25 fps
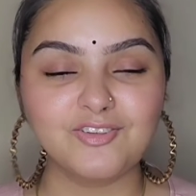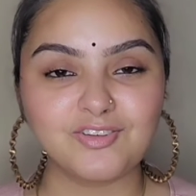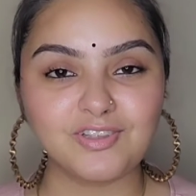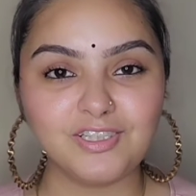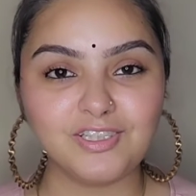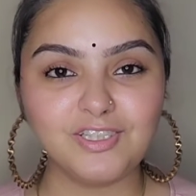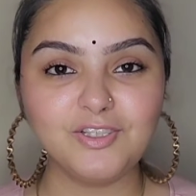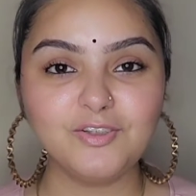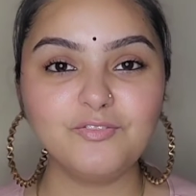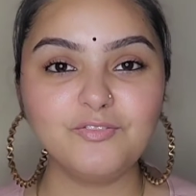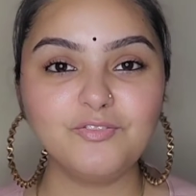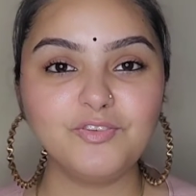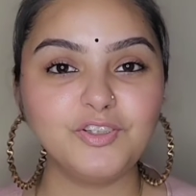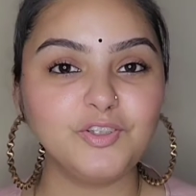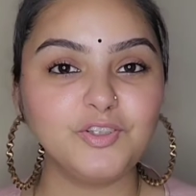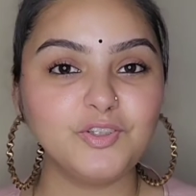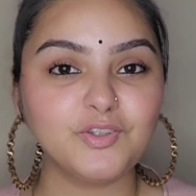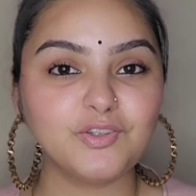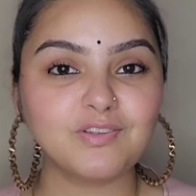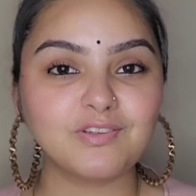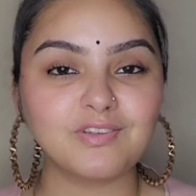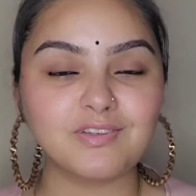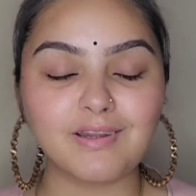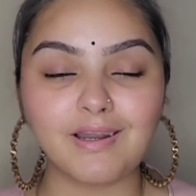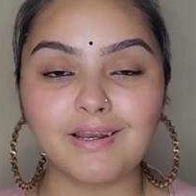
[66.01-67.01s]
चलिए
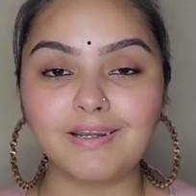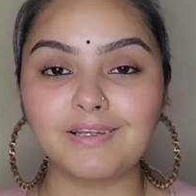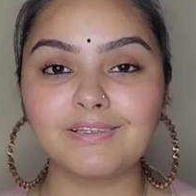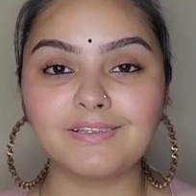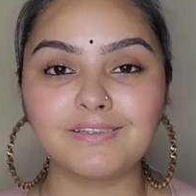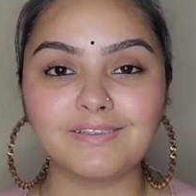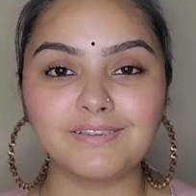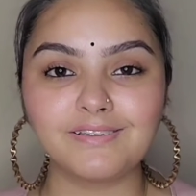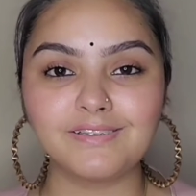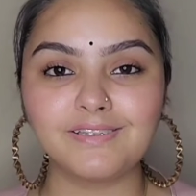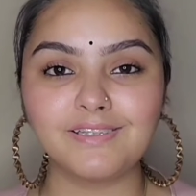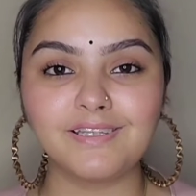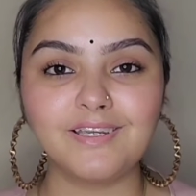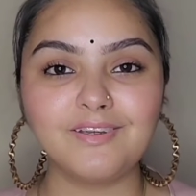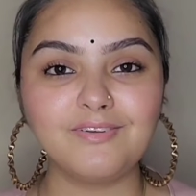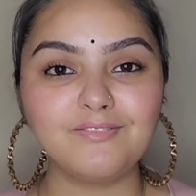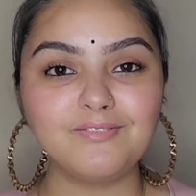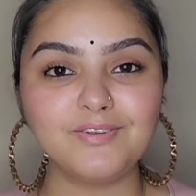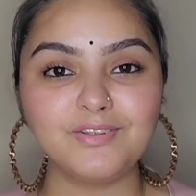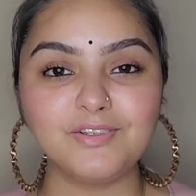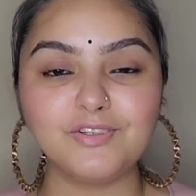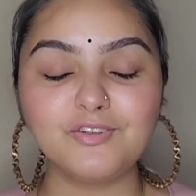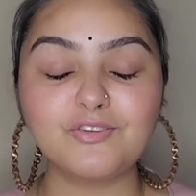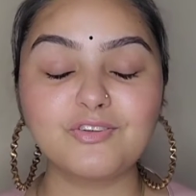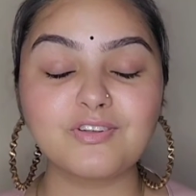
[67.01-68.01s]
वीडियो स्टार्ट करते हैं
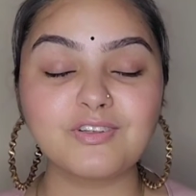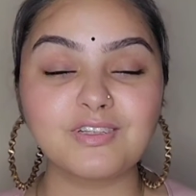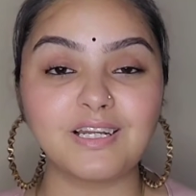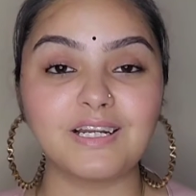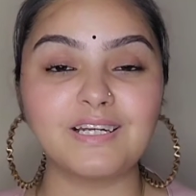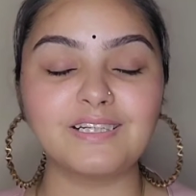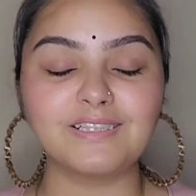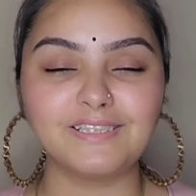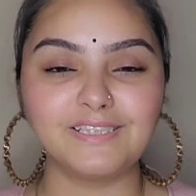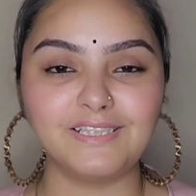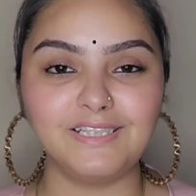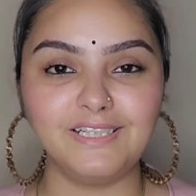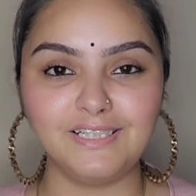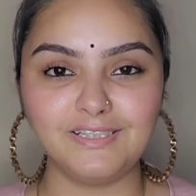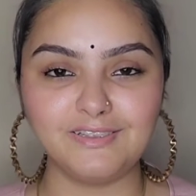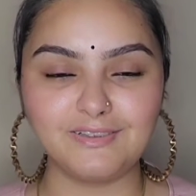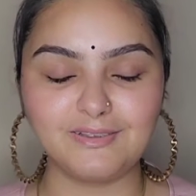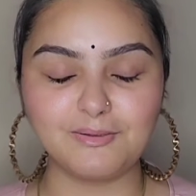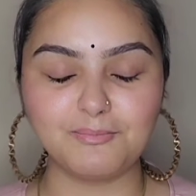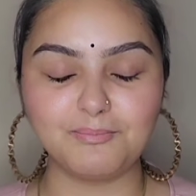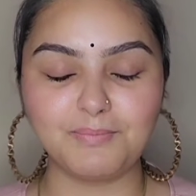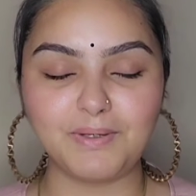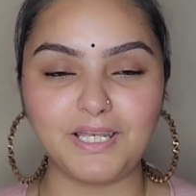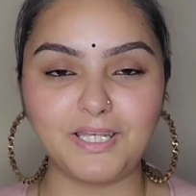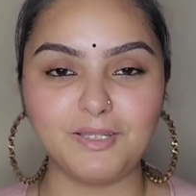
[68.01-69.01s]
वीडियो स्टार्ट करने
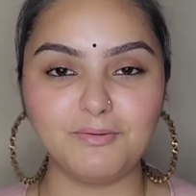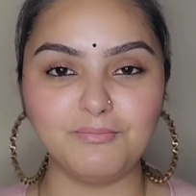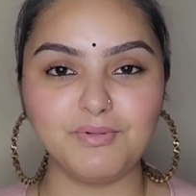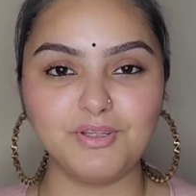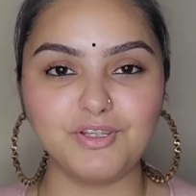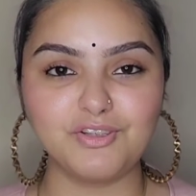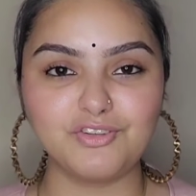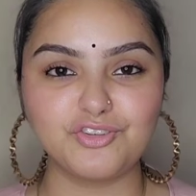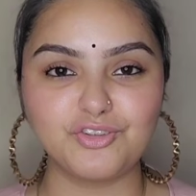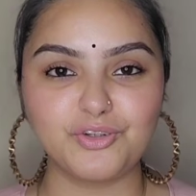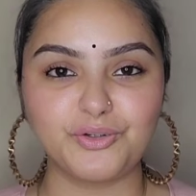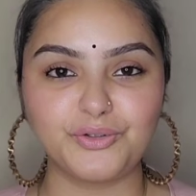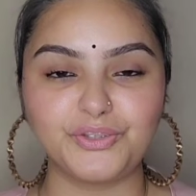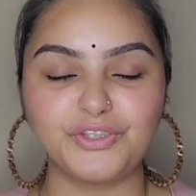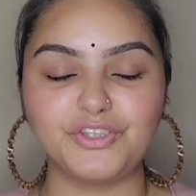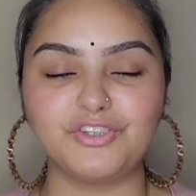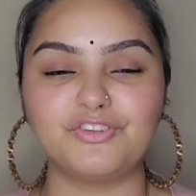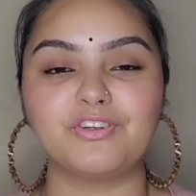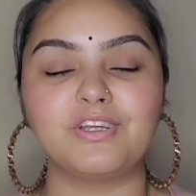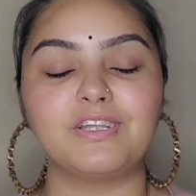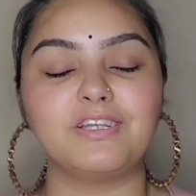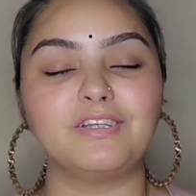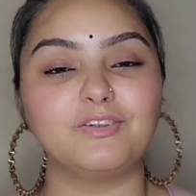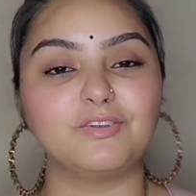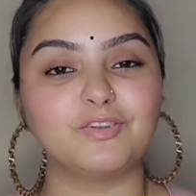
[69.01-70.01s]
से पहले मेक श्योर की
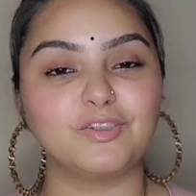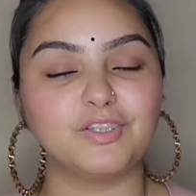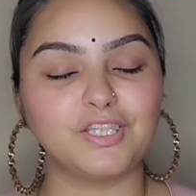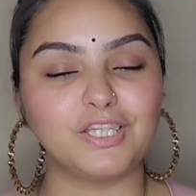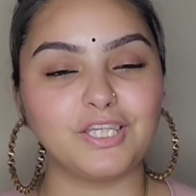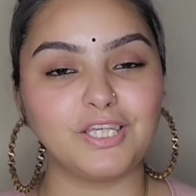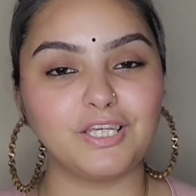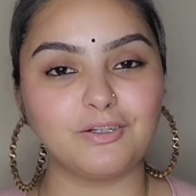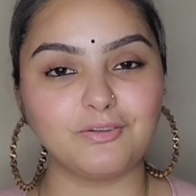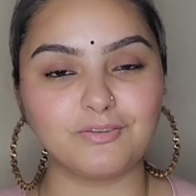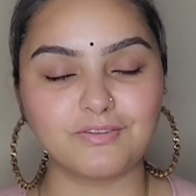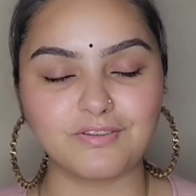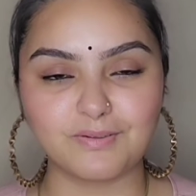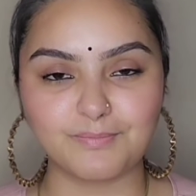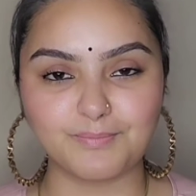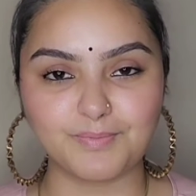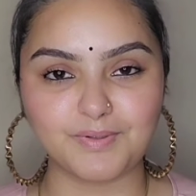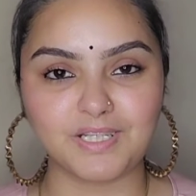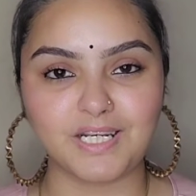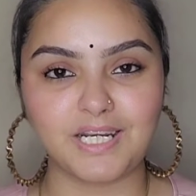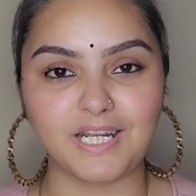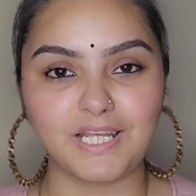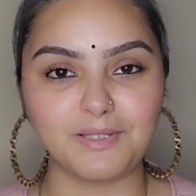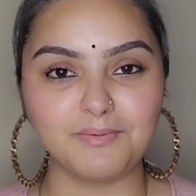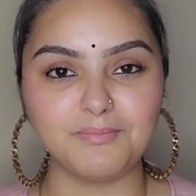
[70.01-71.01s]
चैनल को किया और
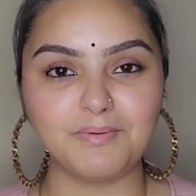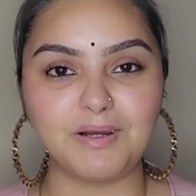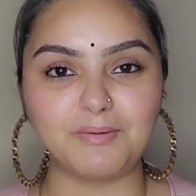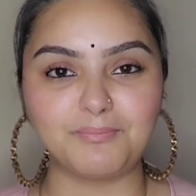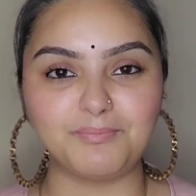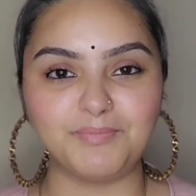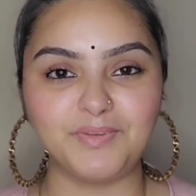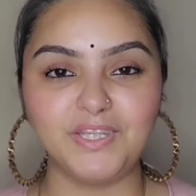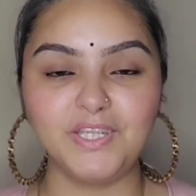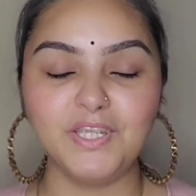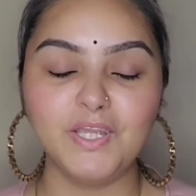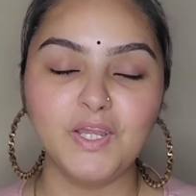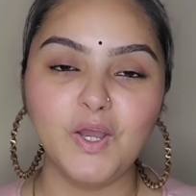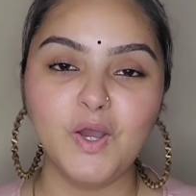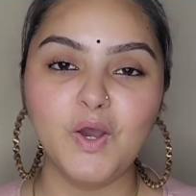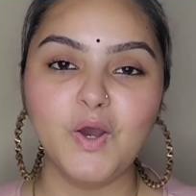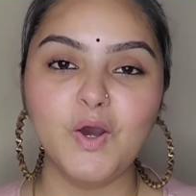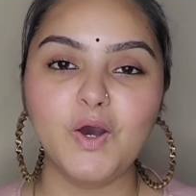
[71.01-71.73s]
सब्सक्राइब आपने